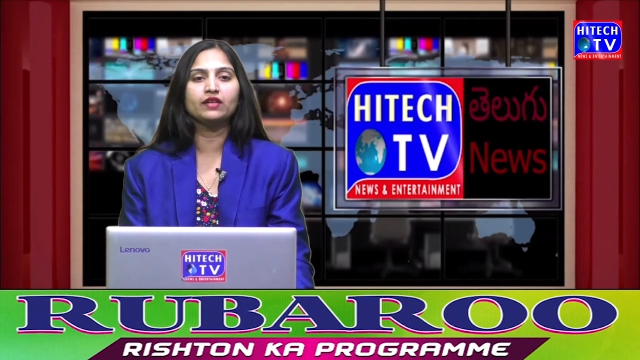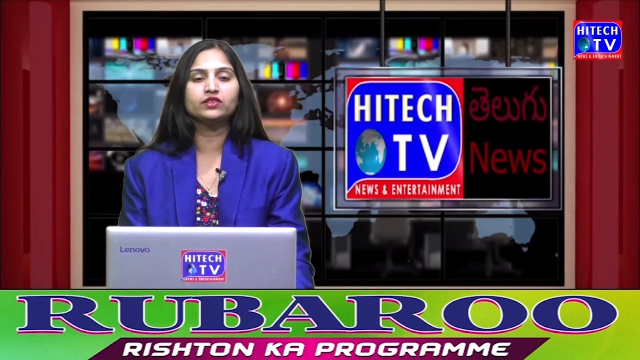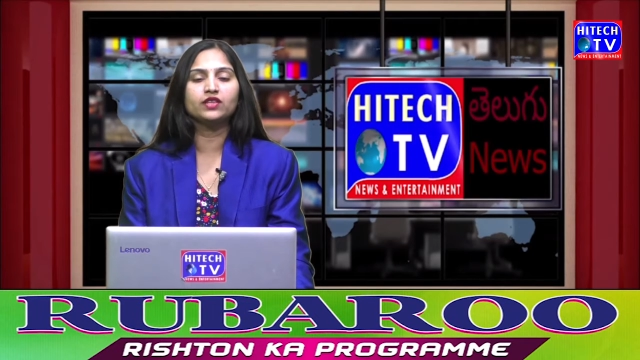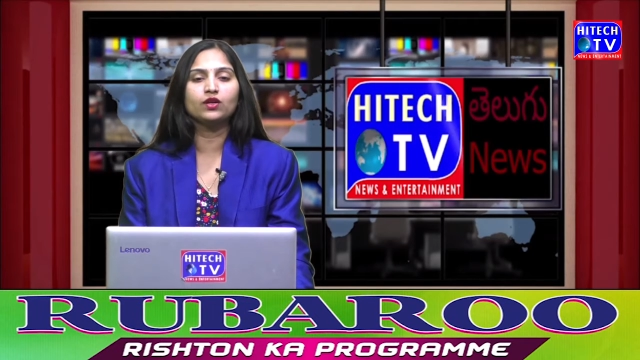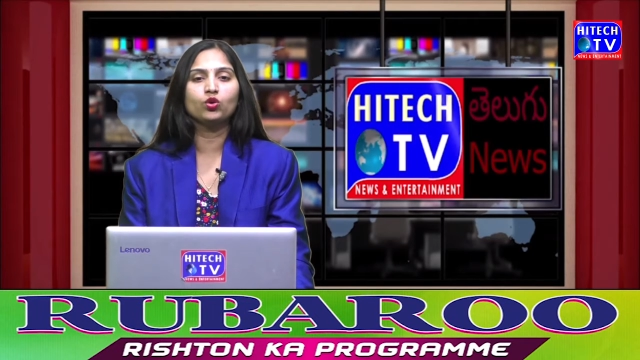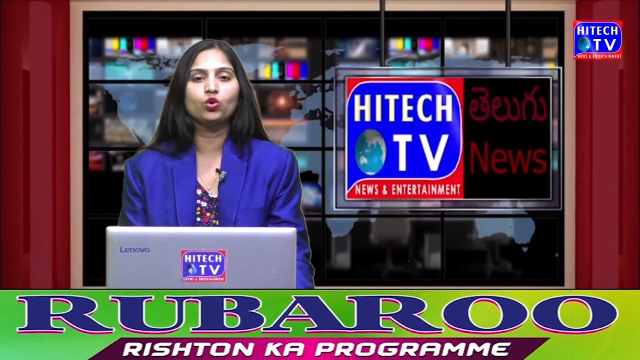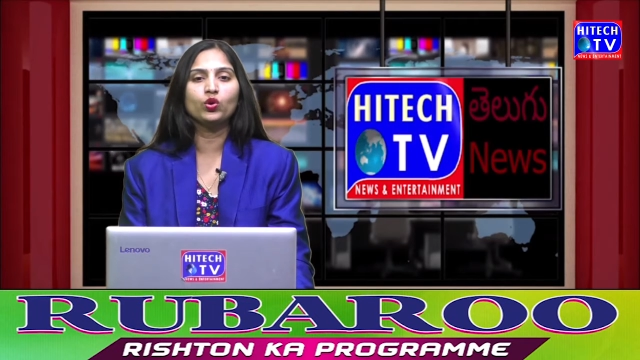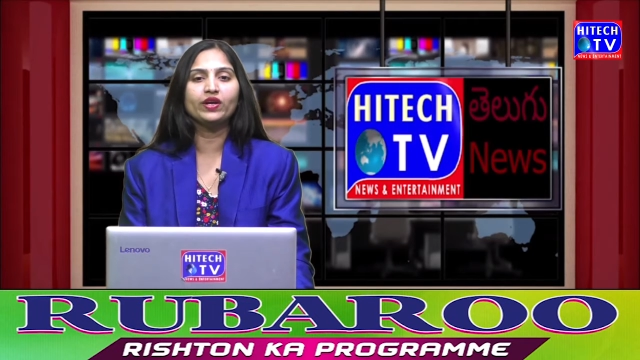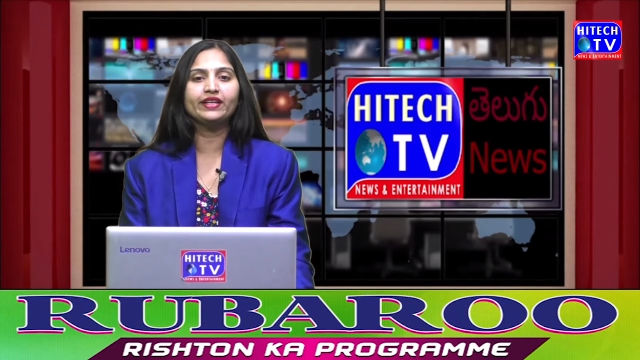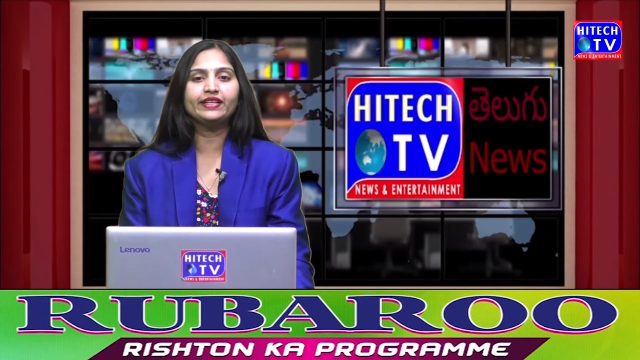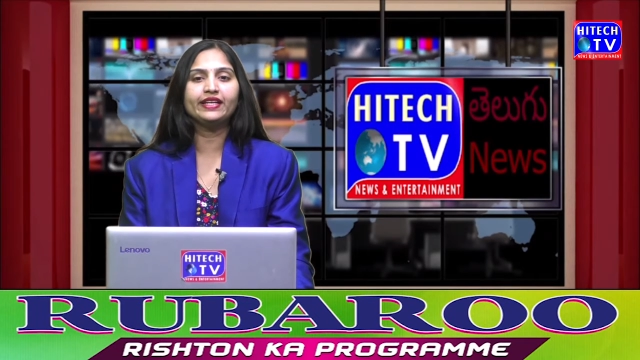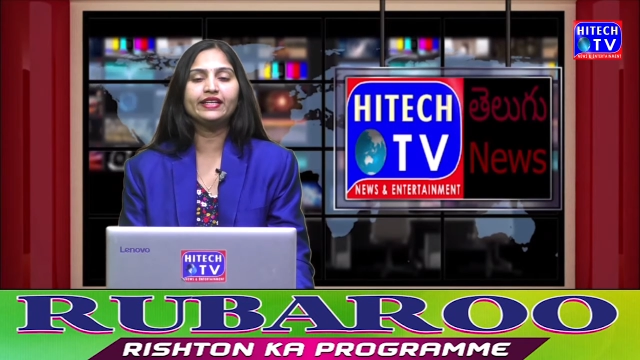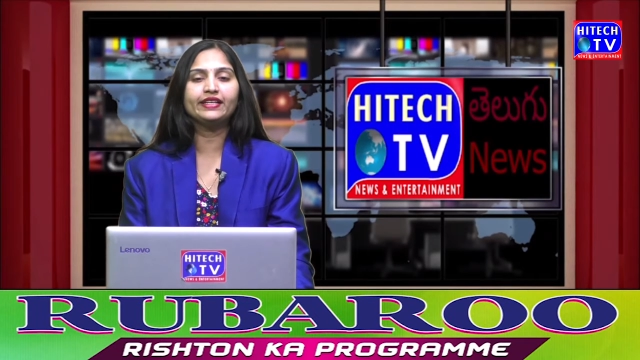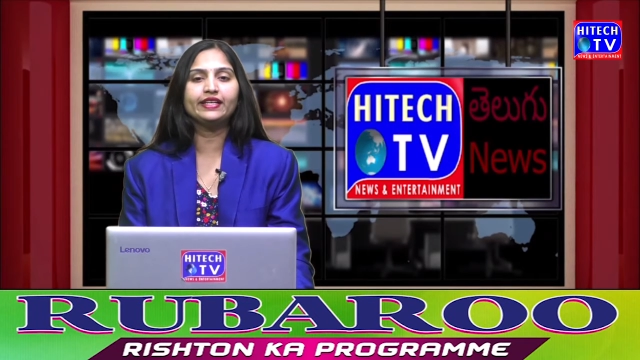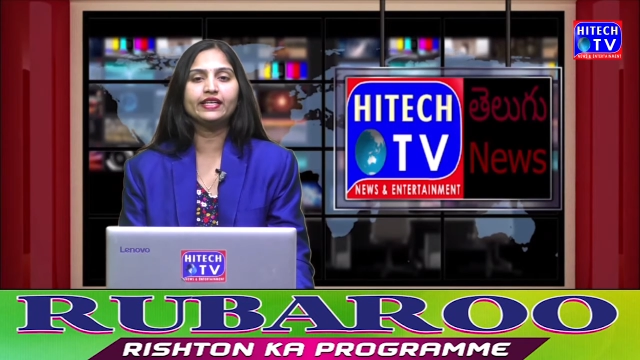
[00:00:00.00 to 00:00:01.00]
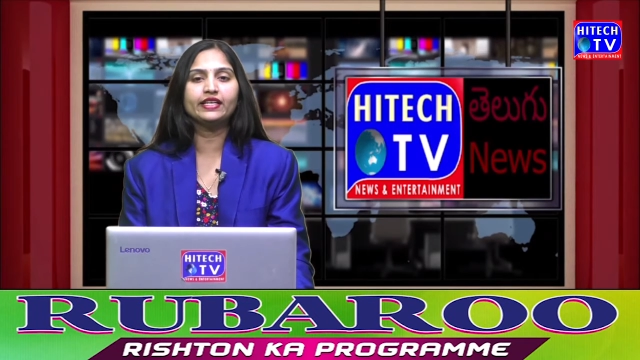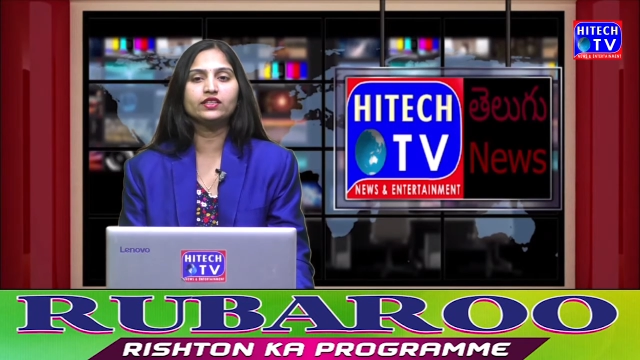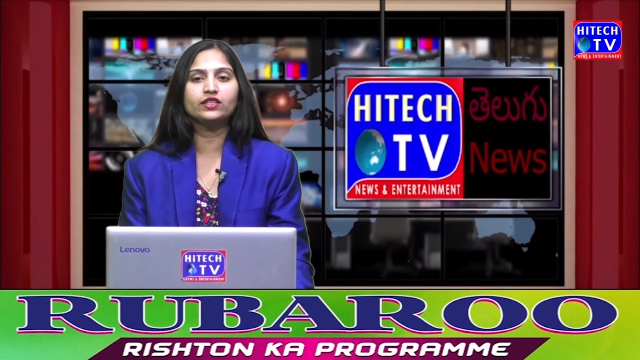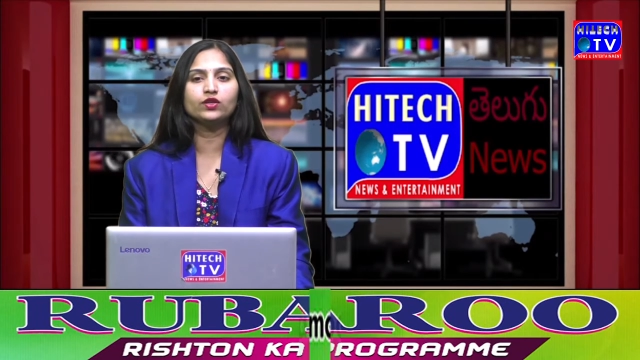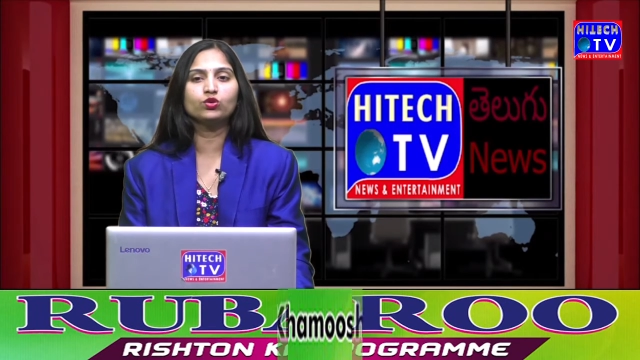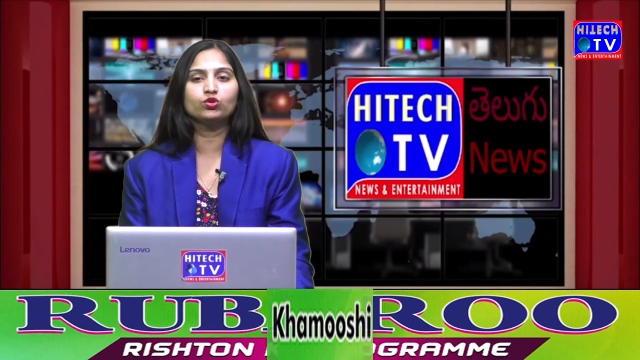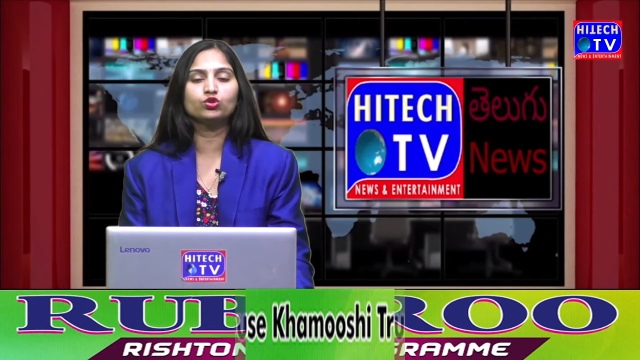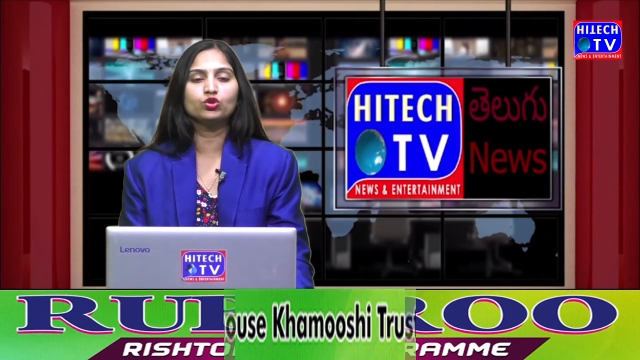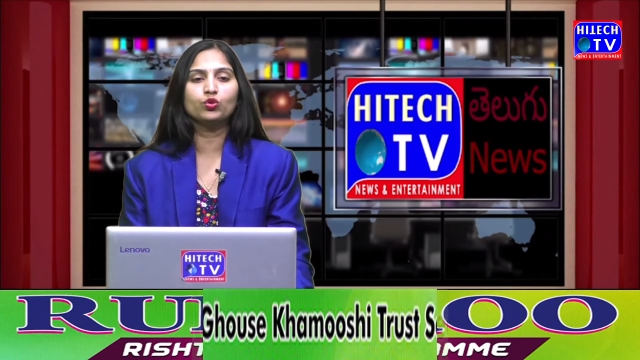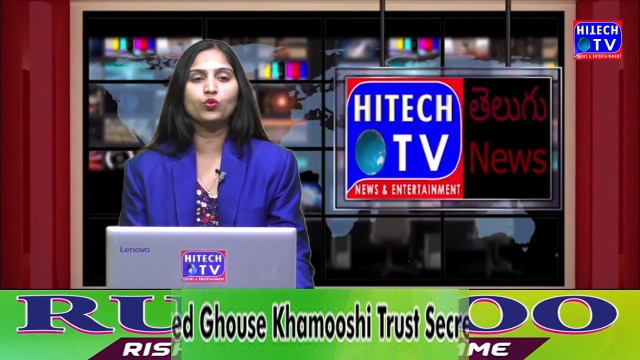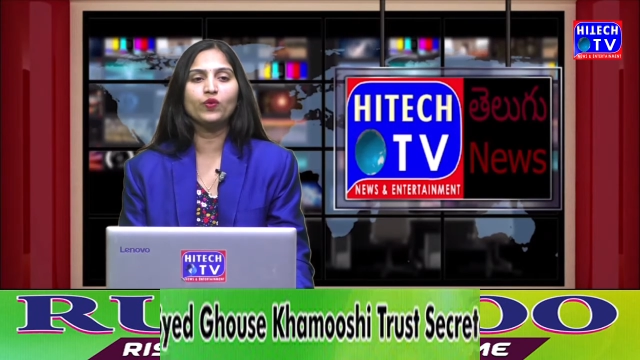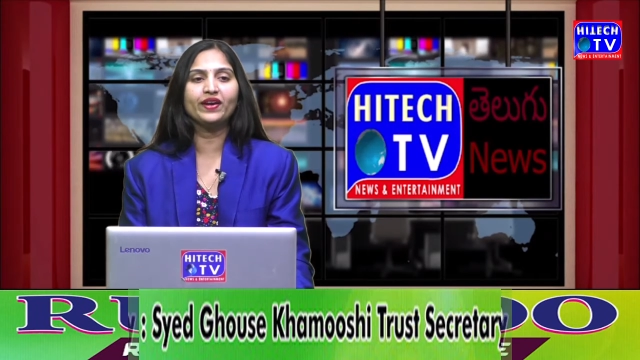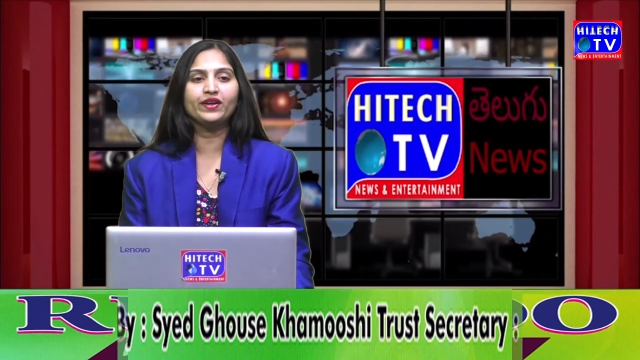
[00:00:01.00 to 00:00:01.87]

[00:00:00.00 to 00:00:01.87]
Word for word: ప్రాంతాల్లో ఇంటింటికి తిరుగుతూ